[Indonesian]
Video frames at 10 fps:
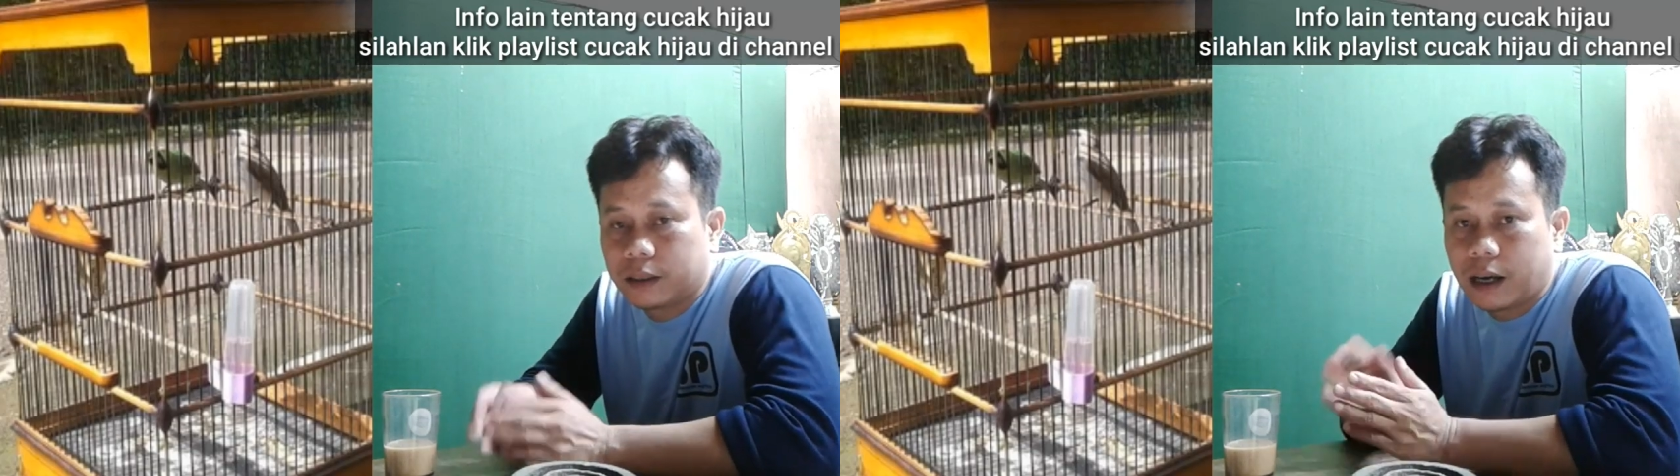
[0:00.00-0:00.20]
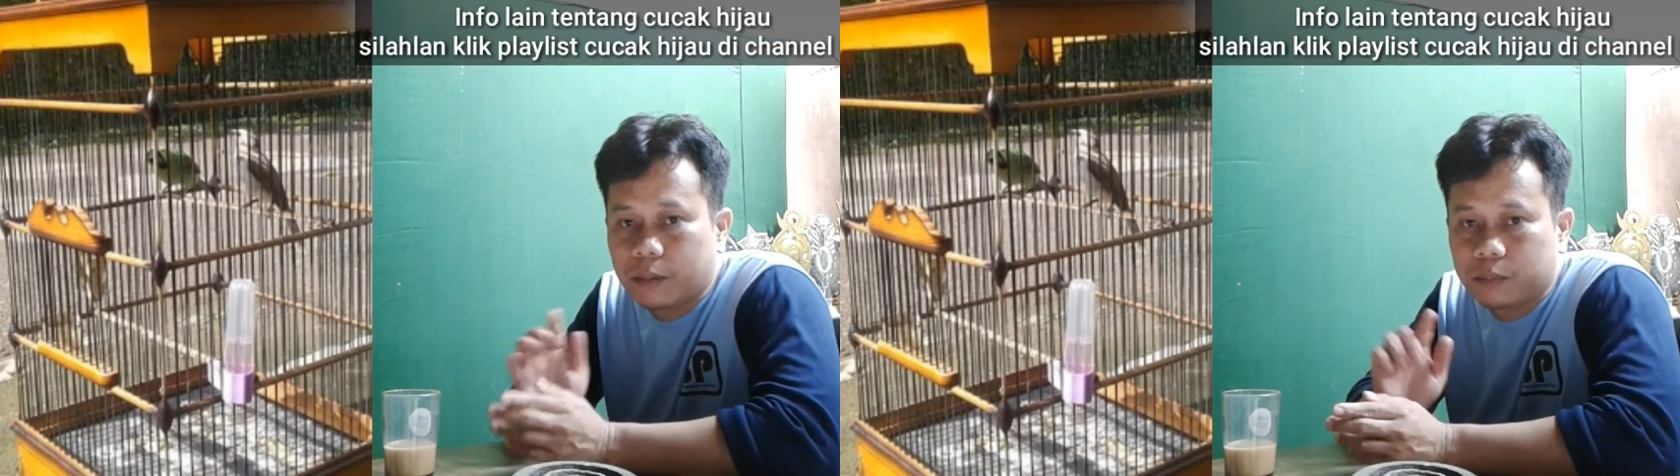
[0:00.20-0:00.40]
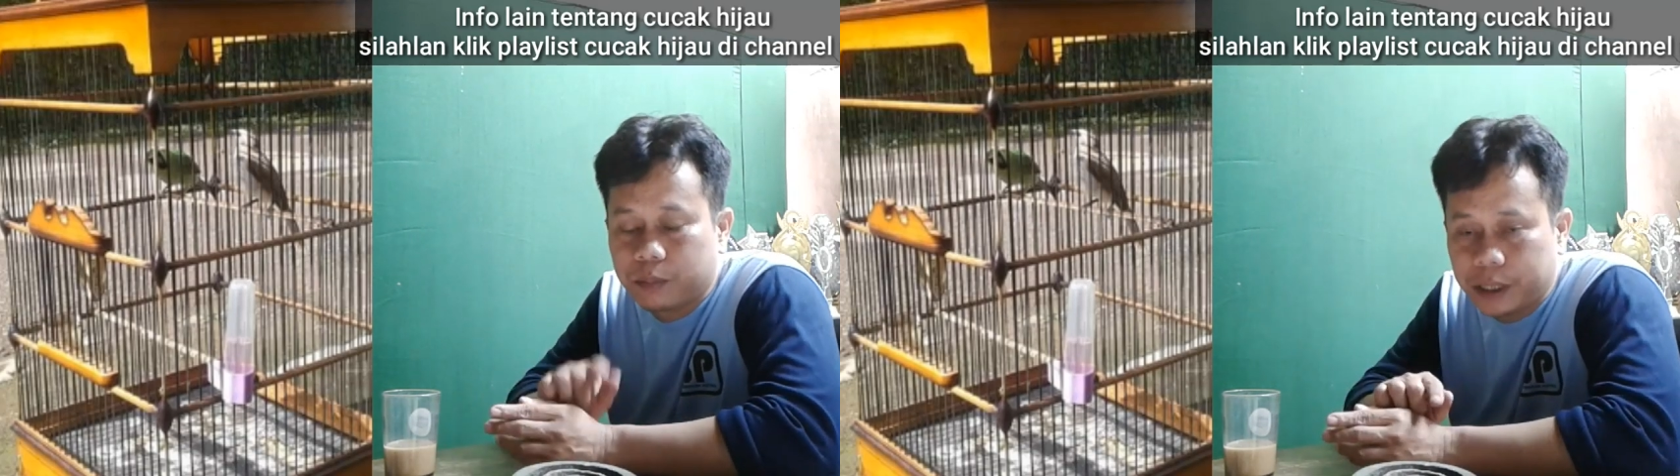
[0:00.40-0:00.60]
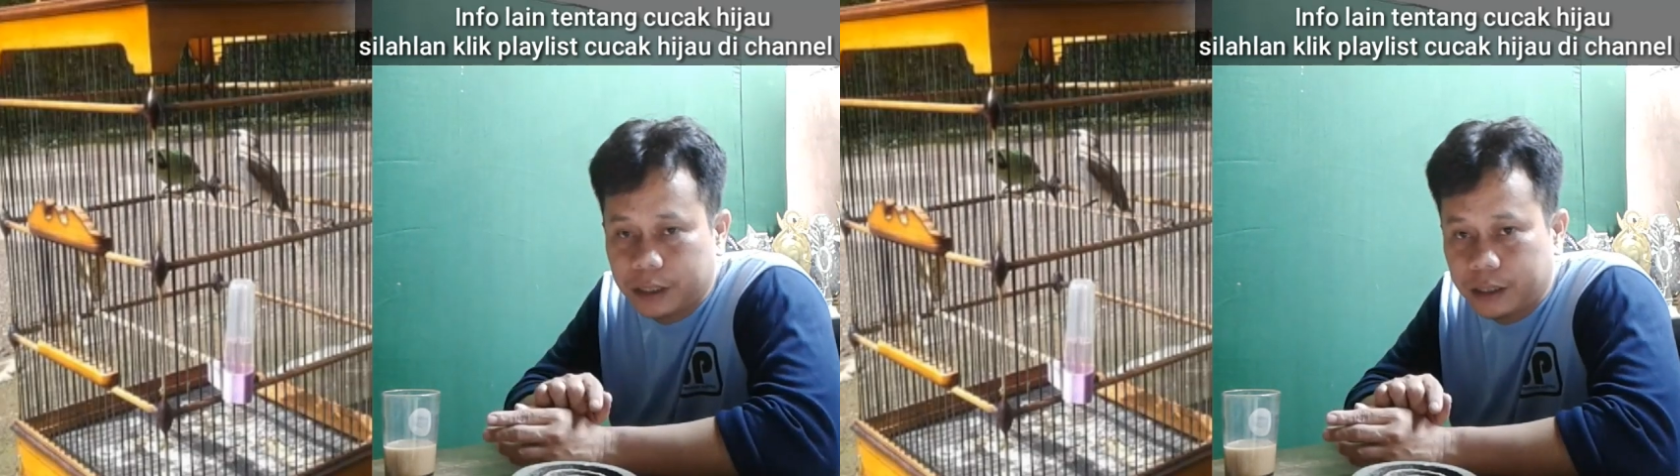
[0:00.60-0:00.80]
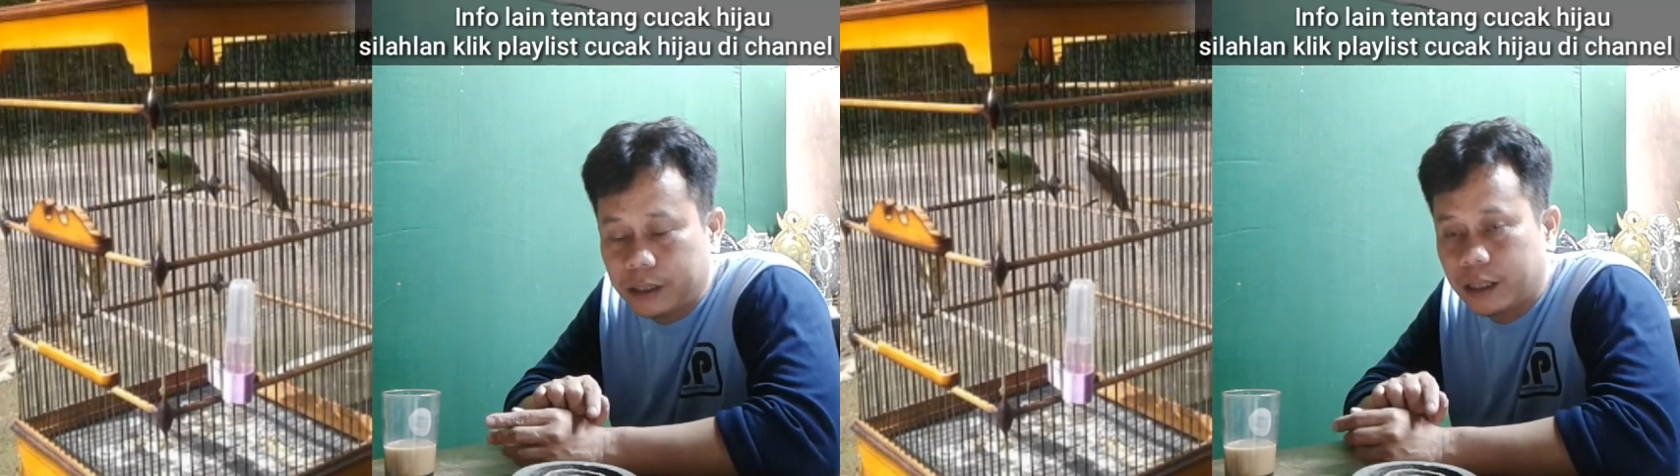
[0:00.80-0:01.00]

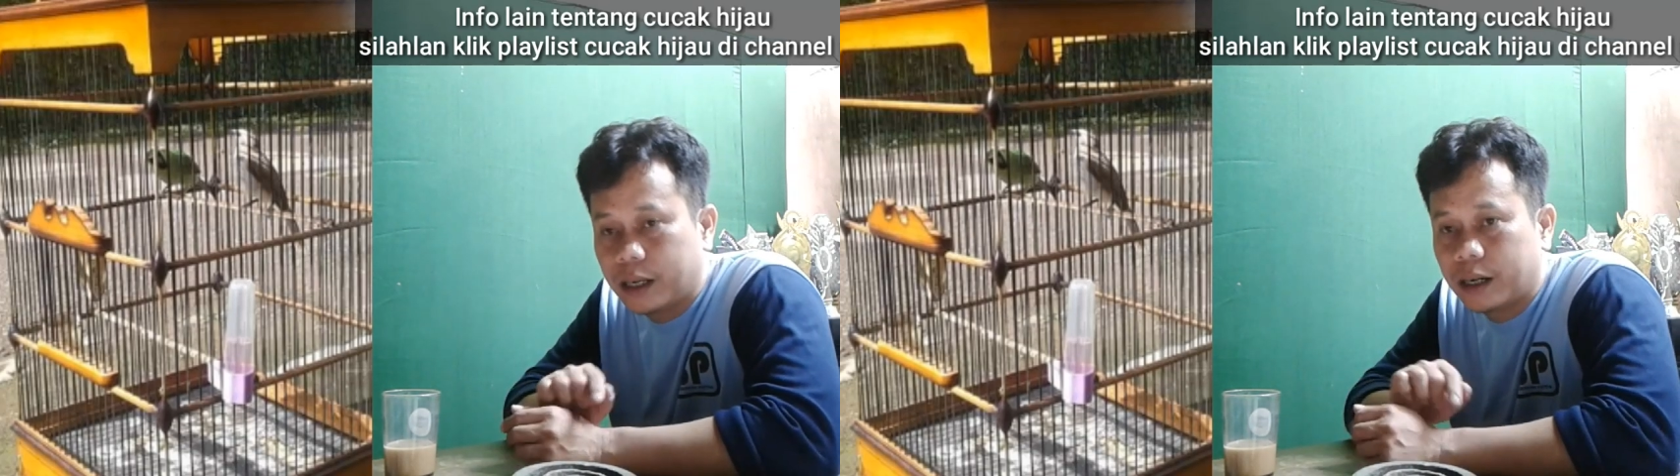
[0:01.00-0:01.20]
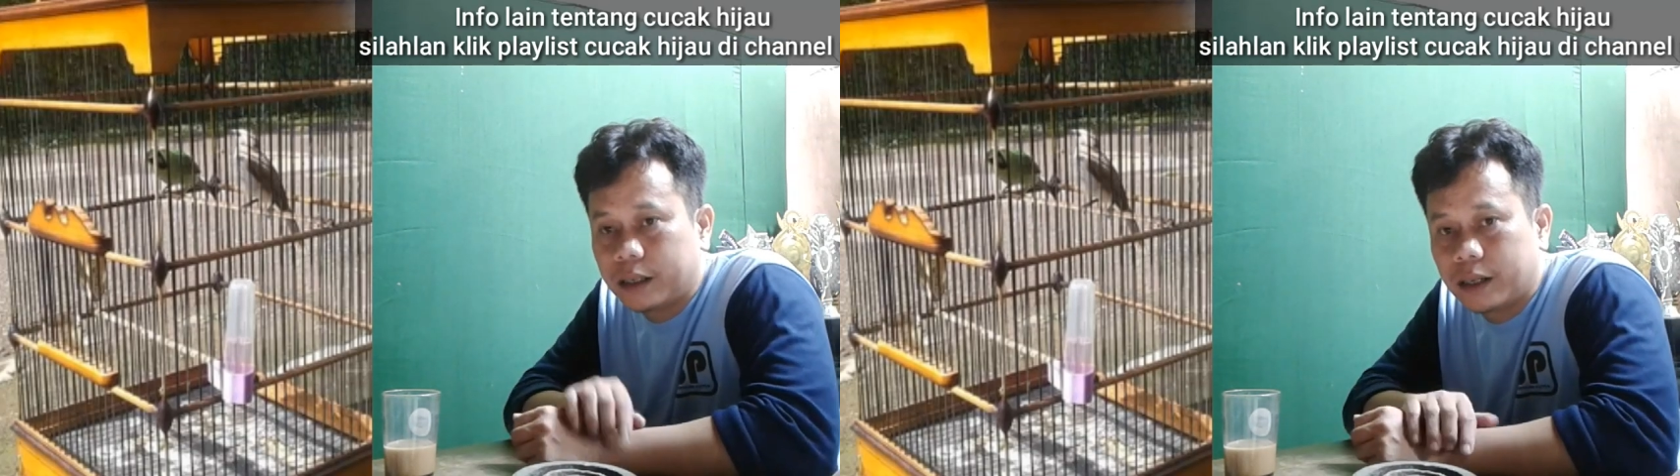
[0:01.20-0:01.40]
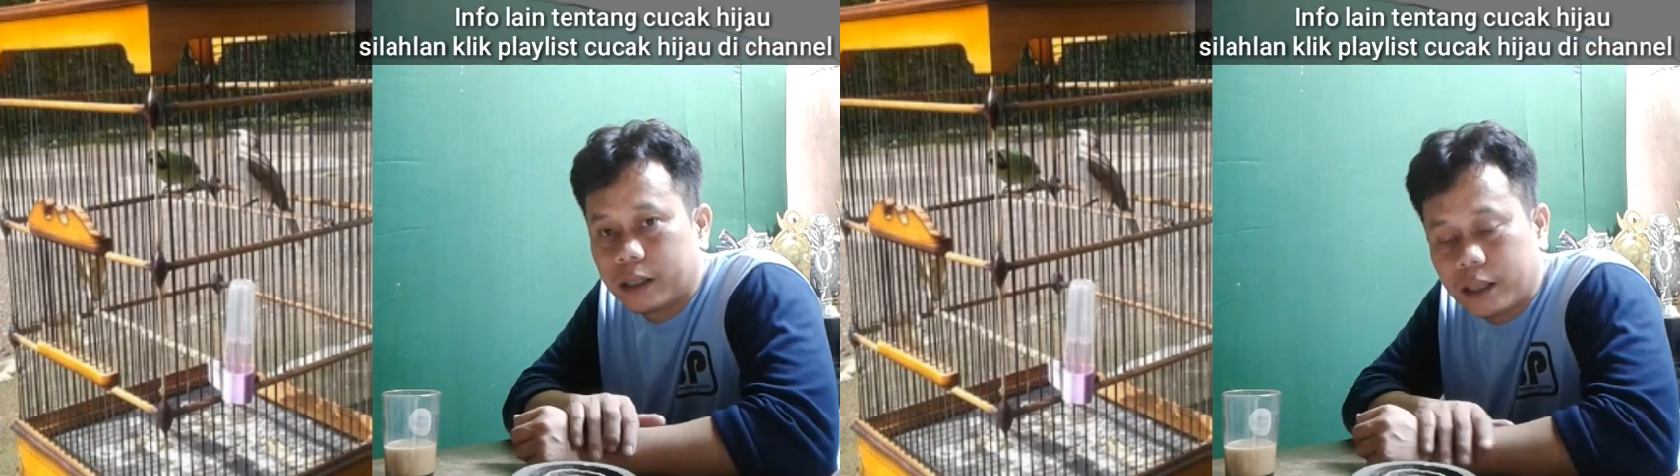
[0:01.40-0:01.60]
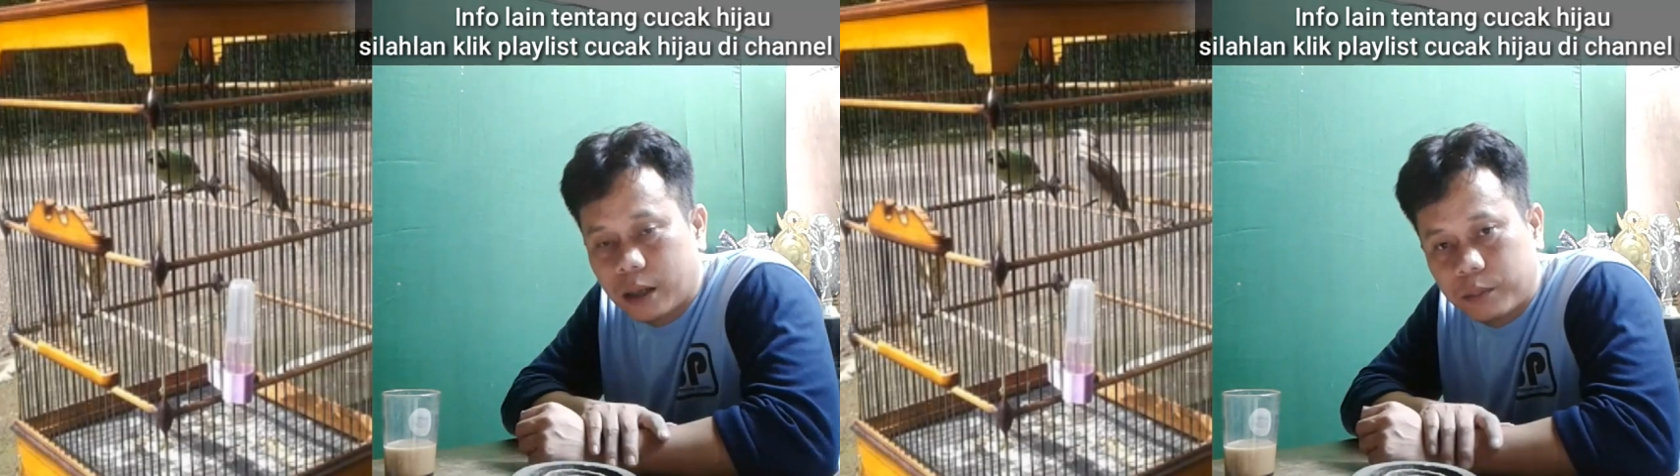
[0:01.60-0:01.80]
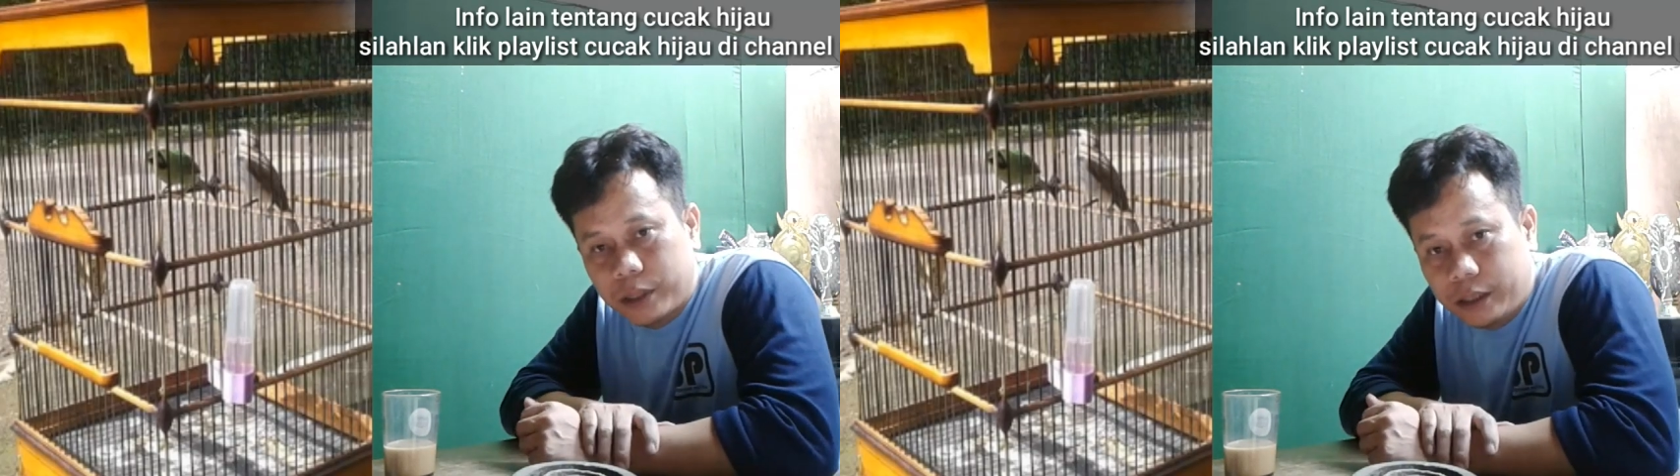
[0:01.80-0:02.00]
tapi ada
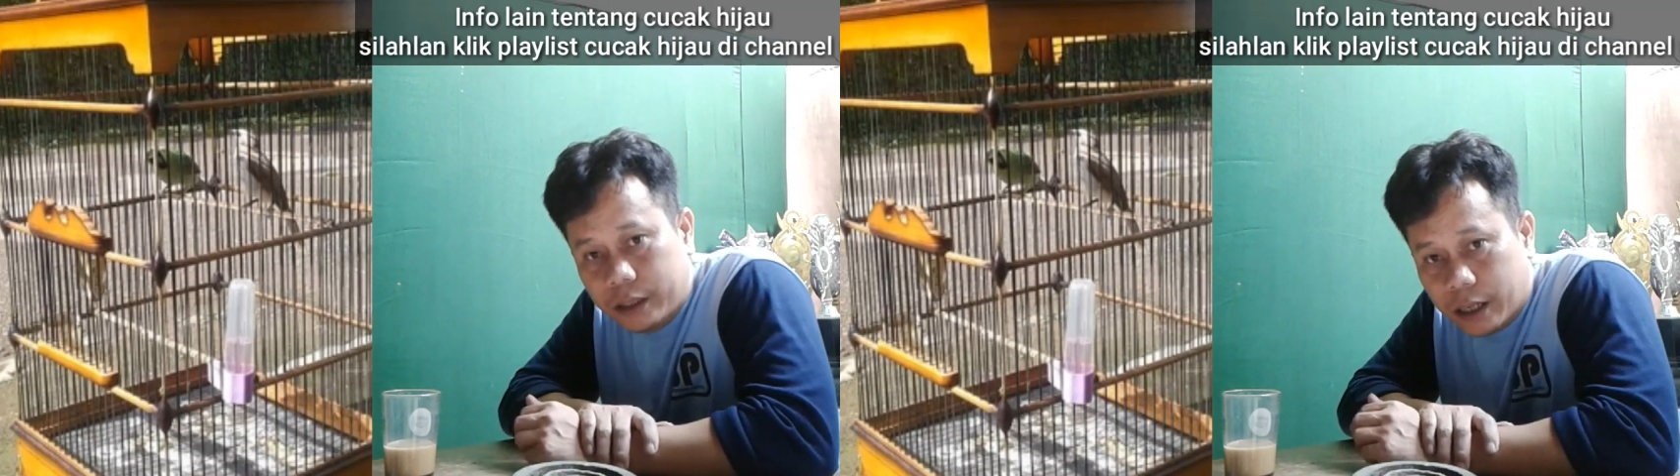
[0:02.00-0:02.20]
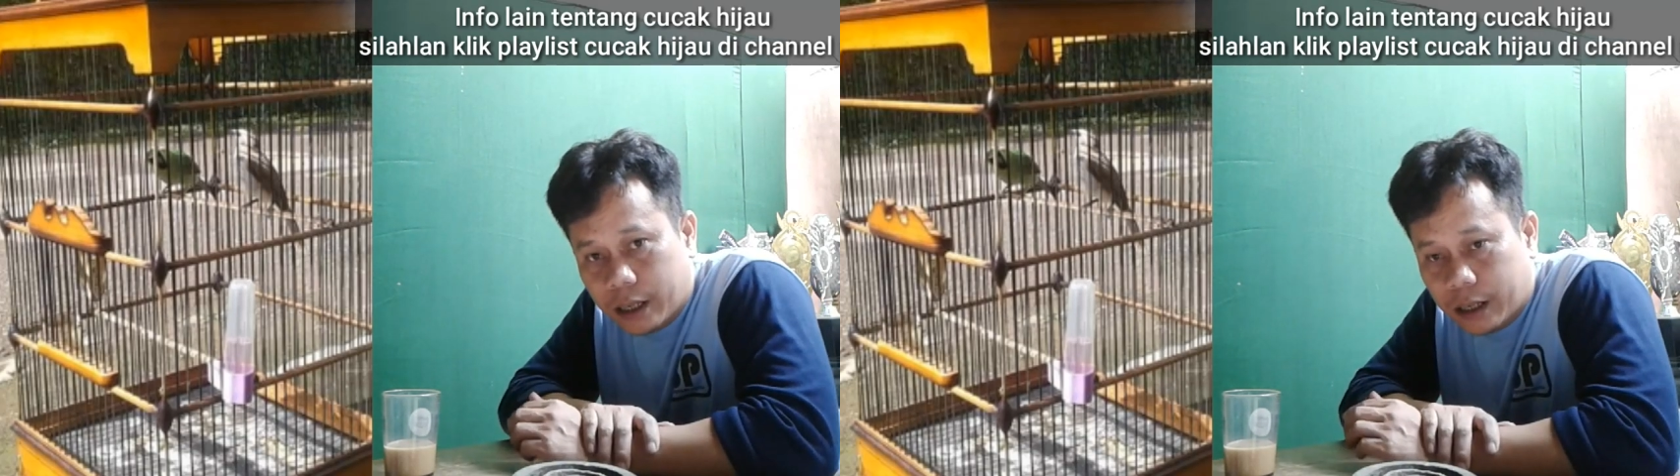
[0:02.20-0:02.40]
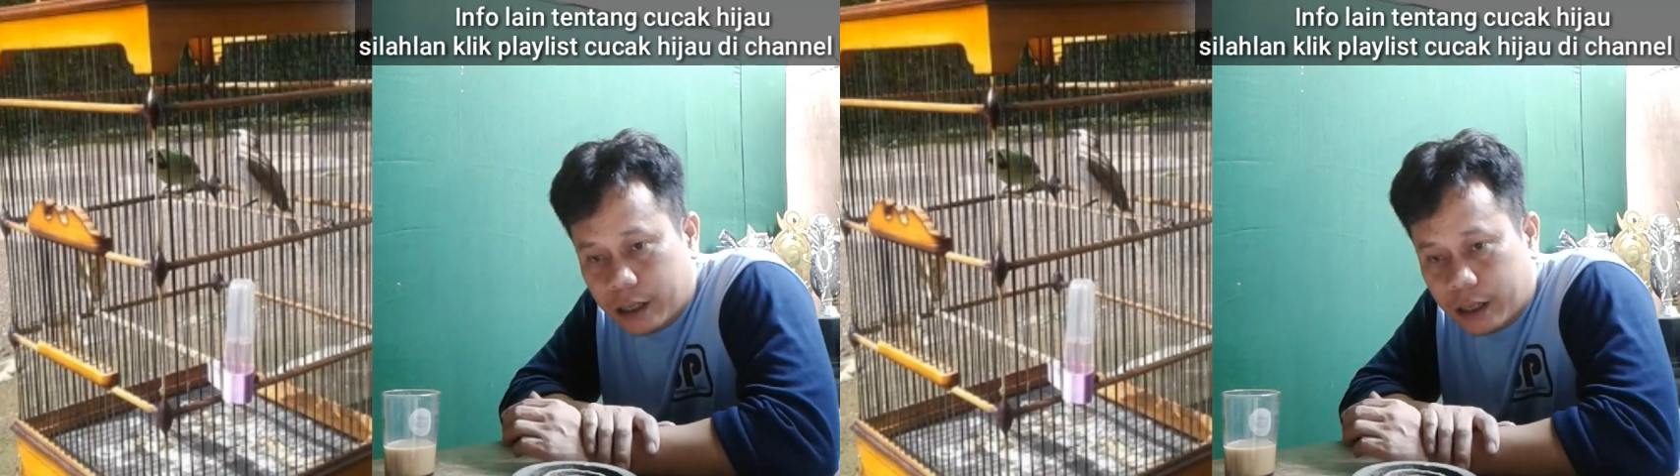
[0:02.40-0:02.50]
tapinya